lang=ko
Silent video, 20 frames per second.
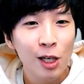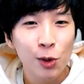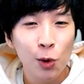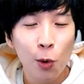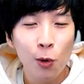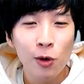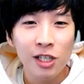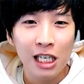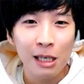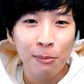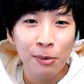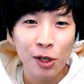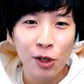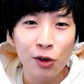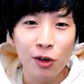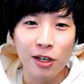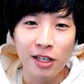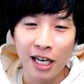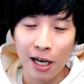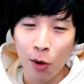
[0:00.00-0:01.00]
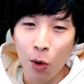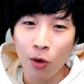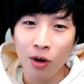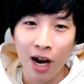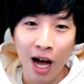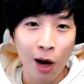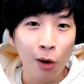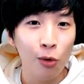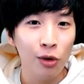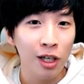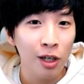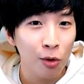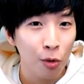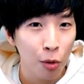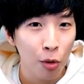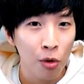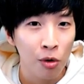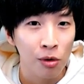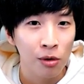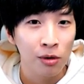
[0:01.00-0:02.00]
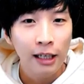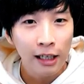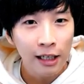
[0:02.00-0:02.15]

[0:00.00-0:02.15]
좋은 CPU를 제공을 하고 있고,